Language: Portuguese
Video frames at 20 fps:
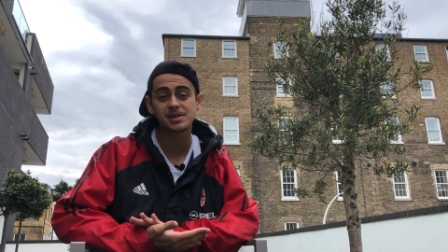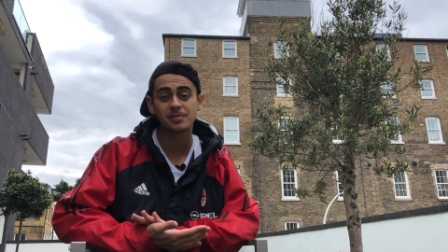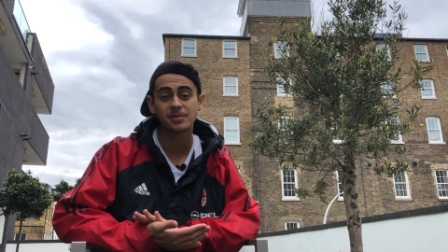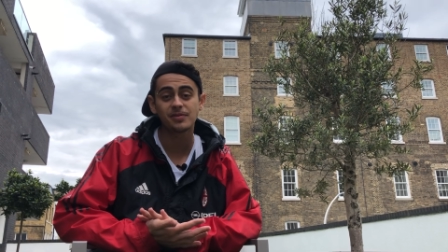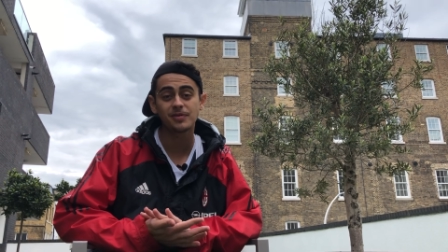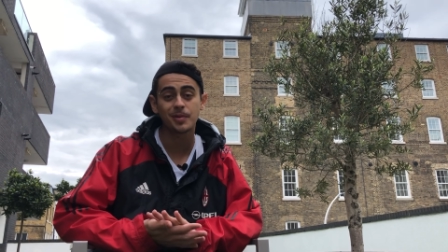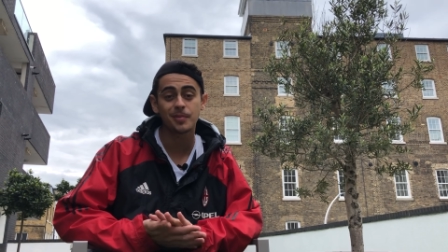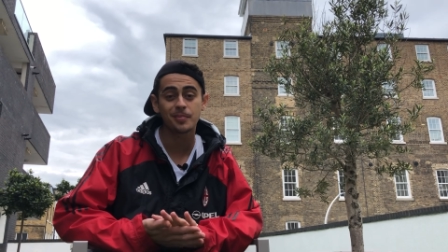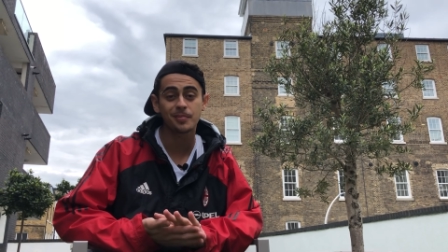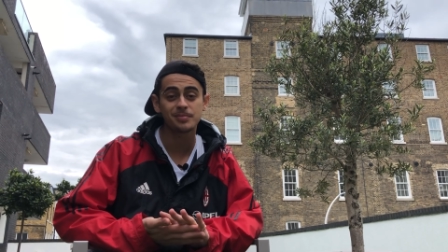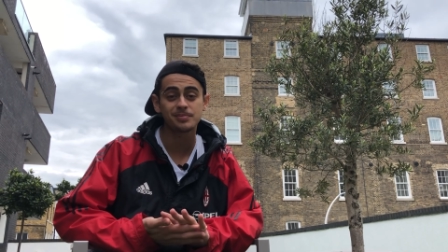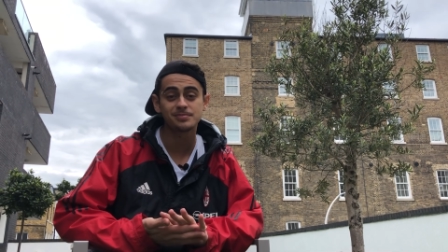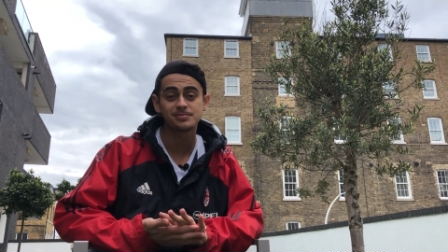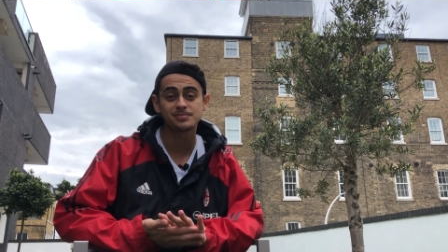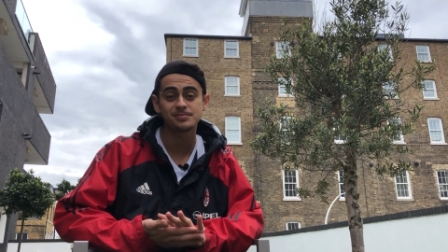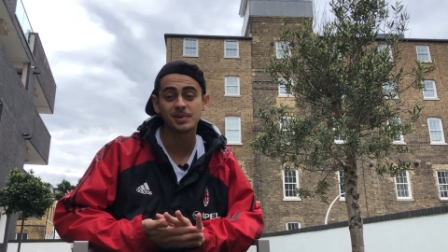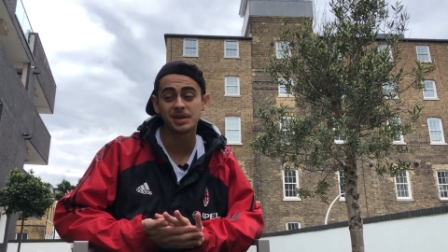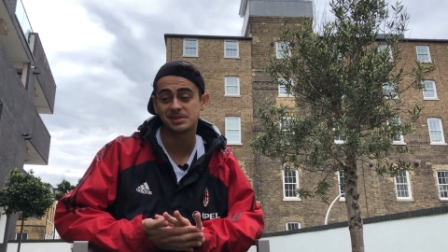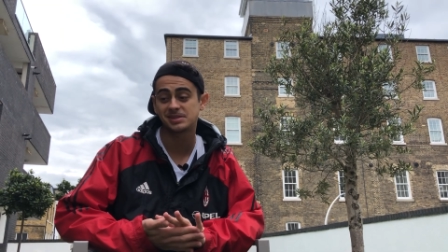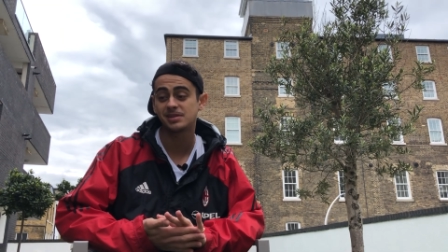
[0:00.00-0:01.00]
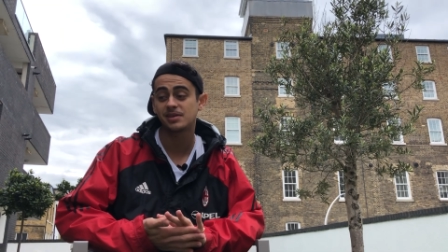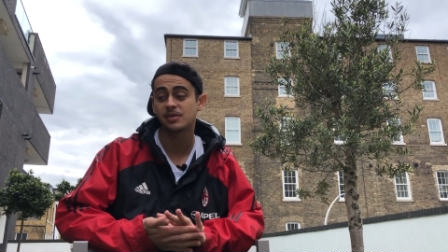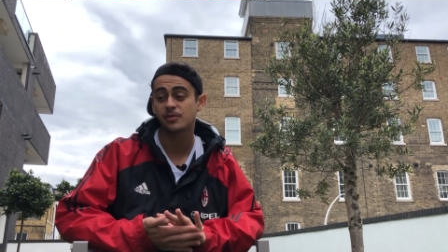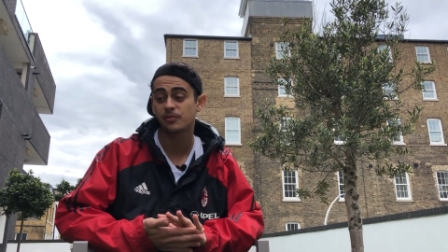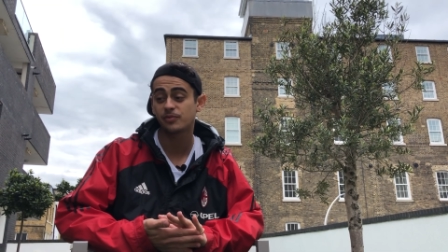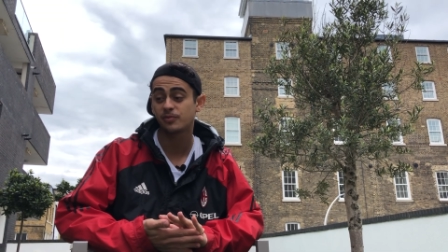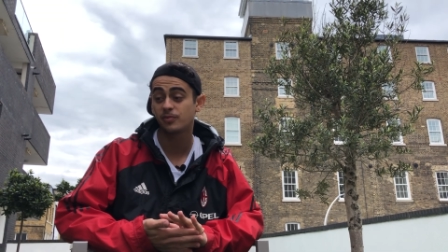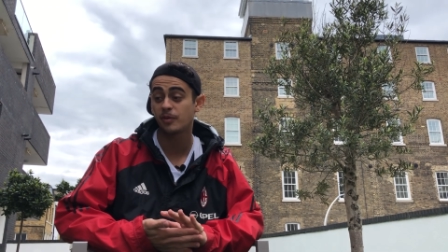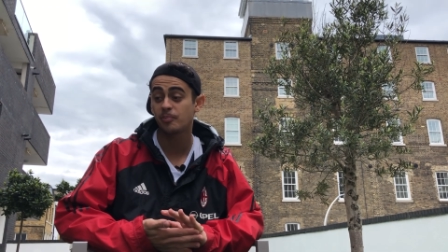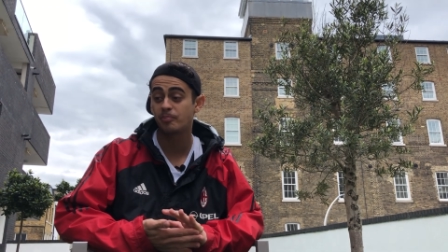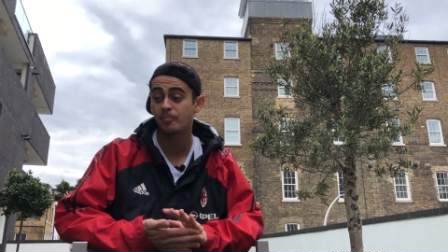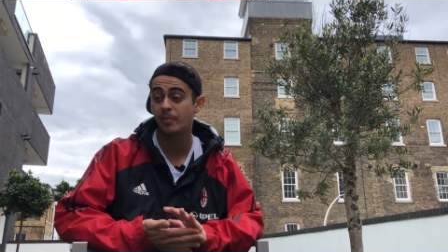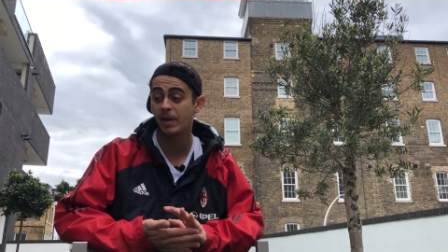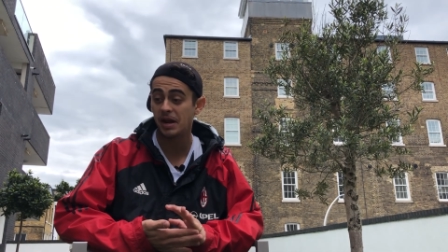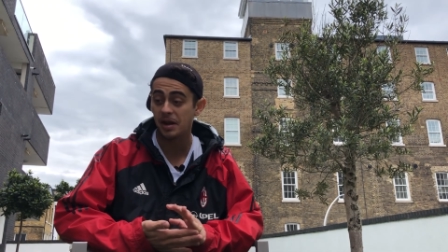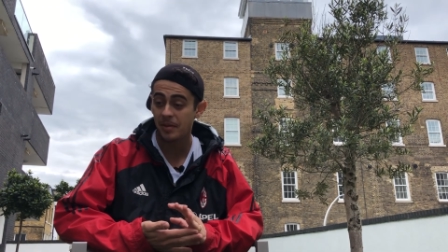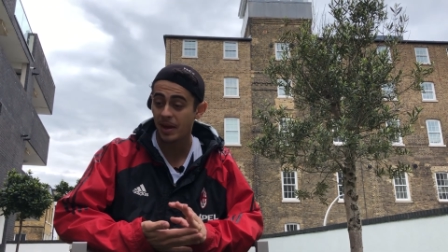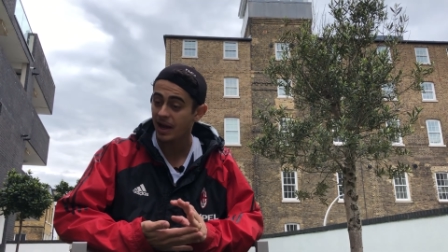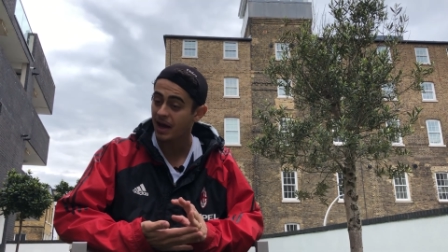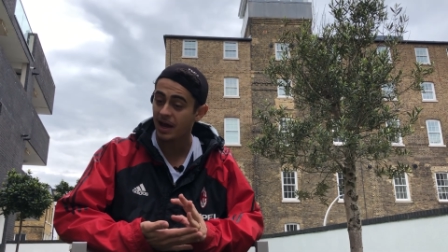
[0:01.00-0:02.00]
também foi assim, que foi bem
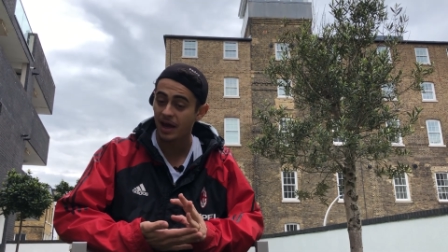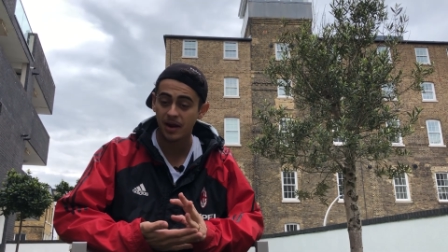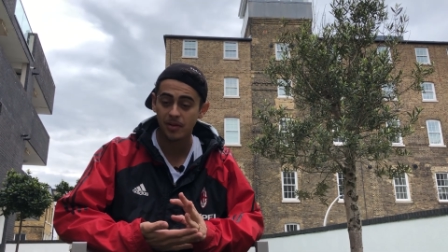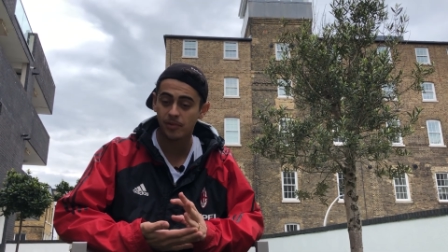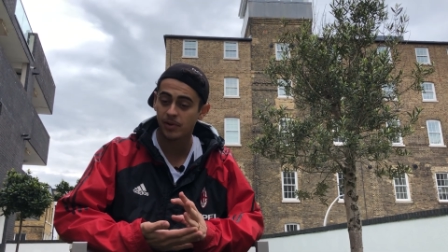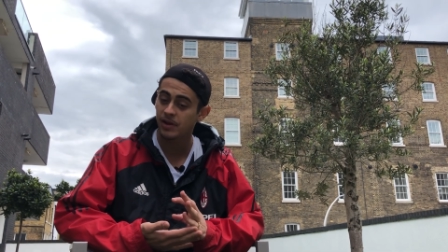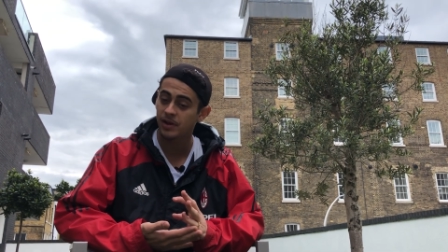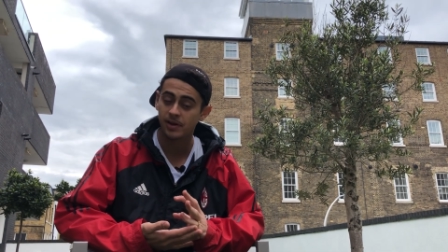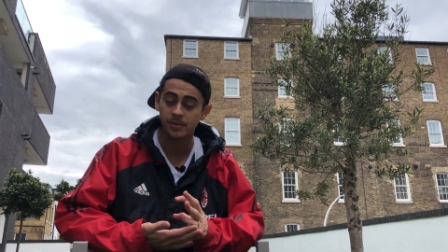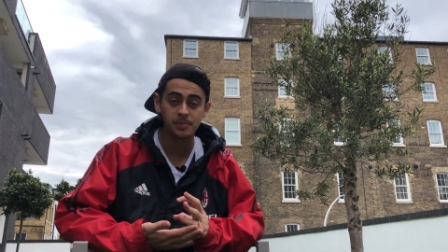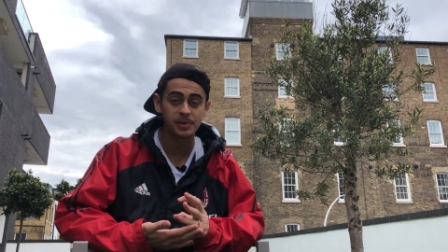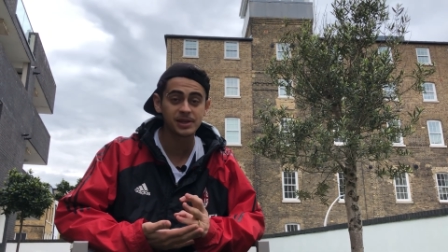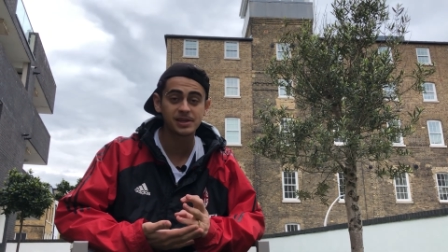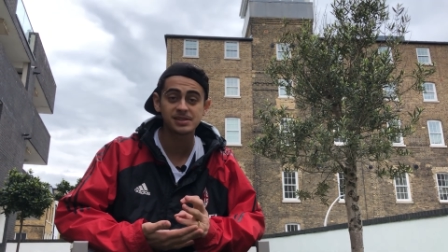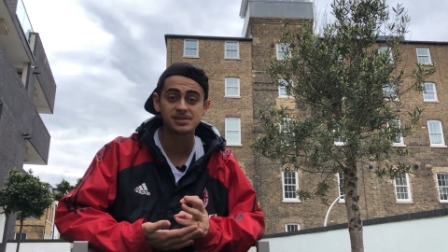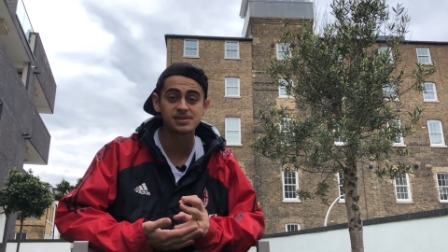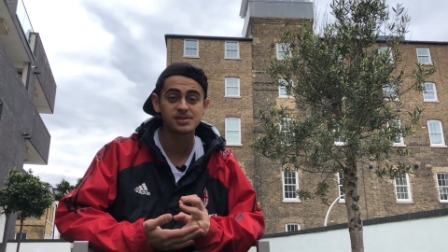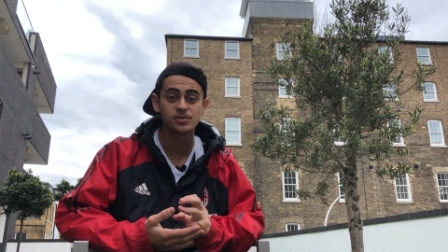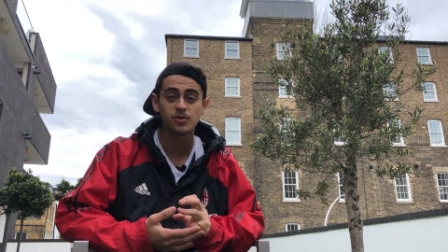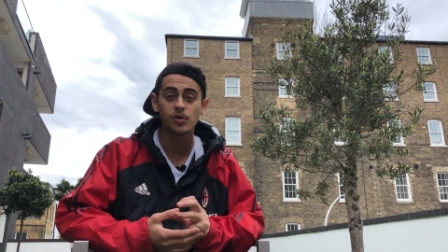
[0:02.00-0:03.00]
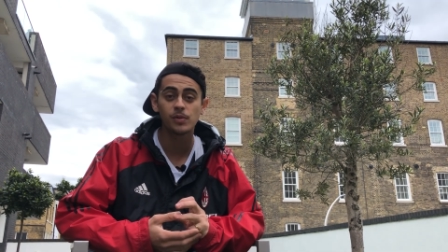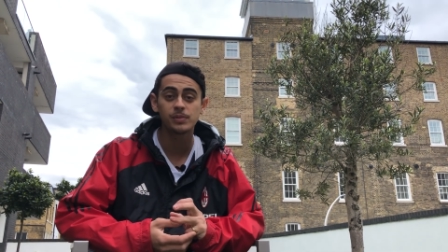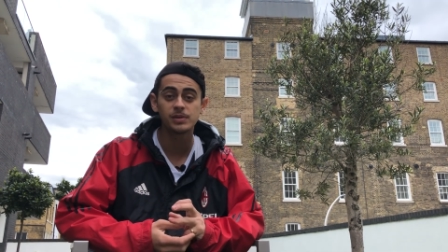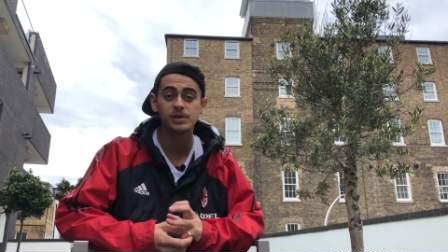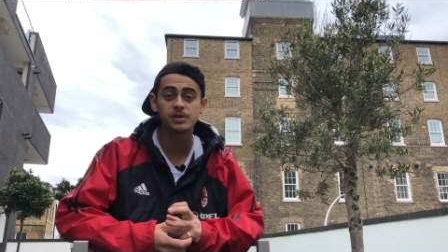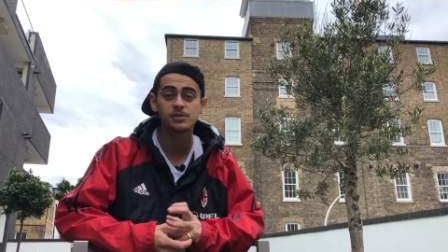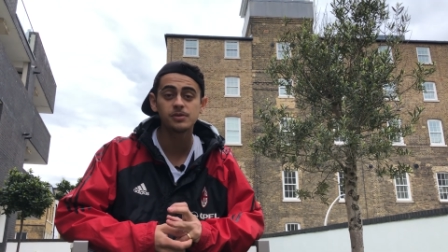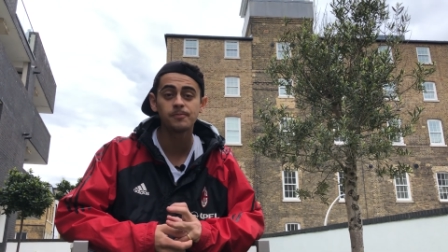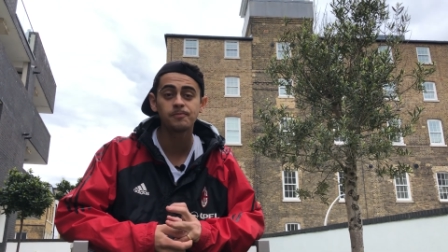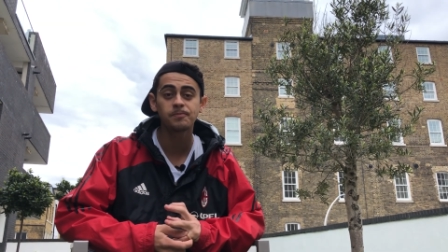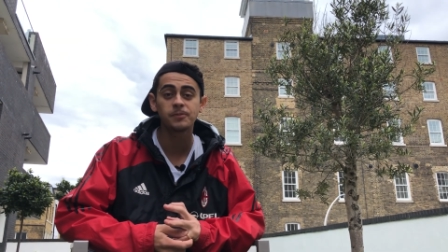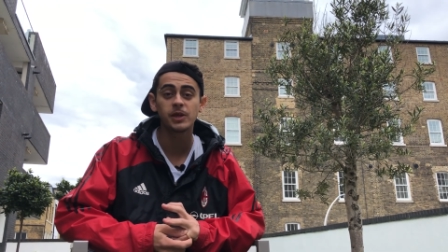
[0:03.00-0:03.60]
na minha cara, mano, era pra ter sido comigo.